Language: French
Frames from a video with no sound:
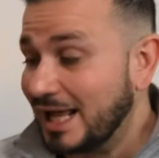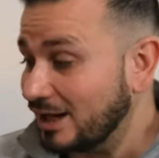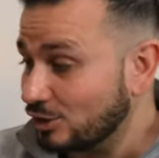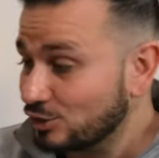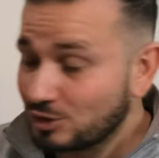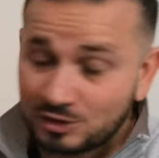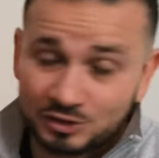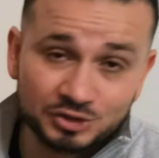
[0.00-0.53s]

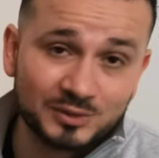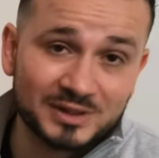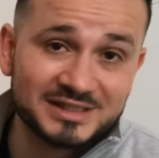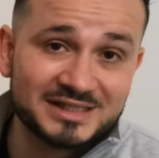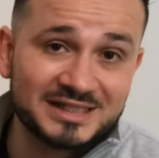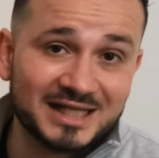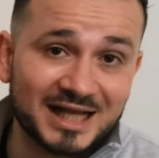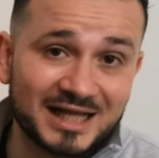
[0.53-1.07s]
Alors quand on
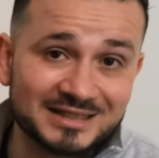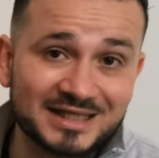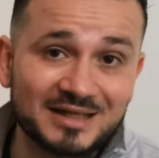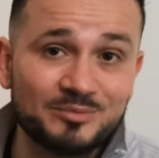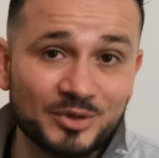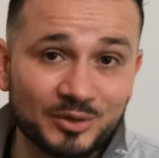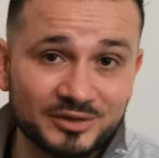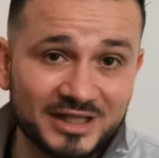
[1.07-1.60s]
choisit un
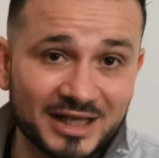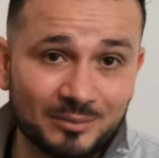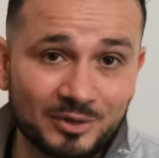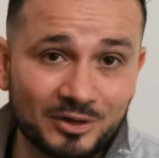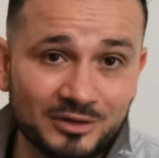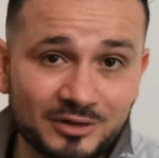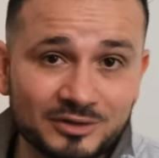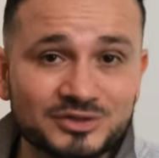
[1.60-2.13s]
trépied en
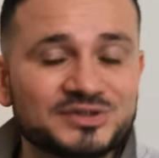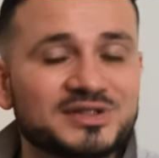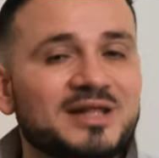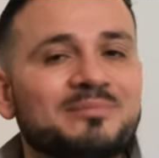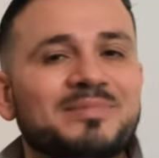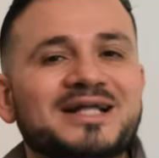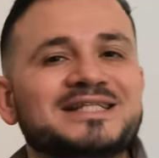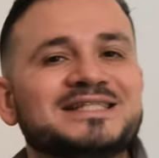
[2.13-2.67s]
carbone, ce n'est
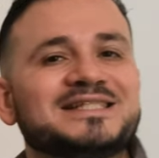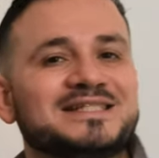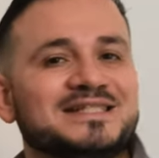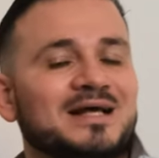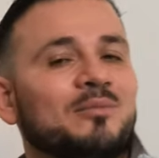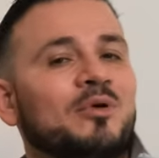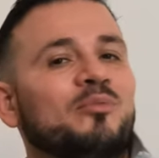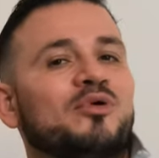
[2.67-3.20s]
pas
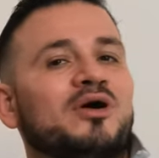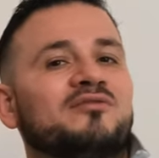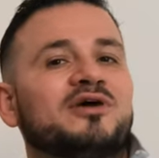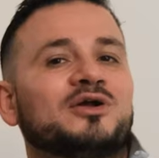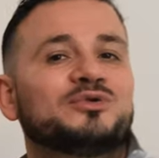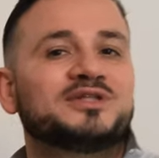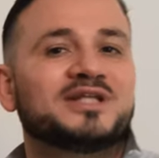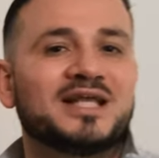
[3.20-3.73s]
nécessairement pour
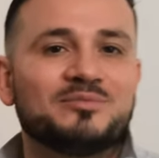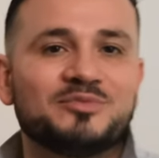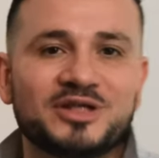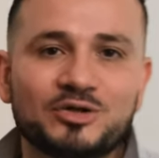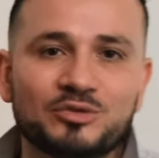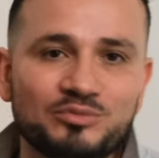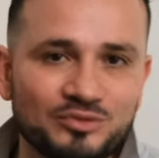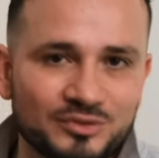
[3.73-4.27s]
avoir le
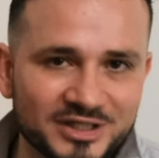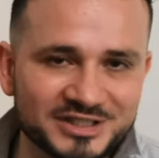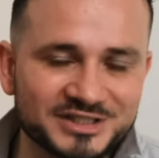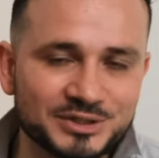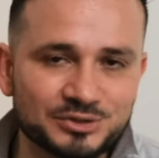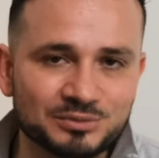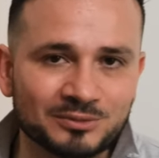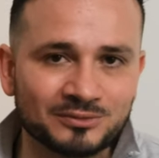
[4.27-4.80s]
trépied le plus
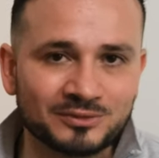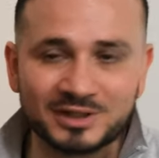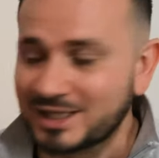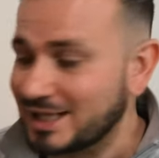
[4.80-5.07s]
léger du monde.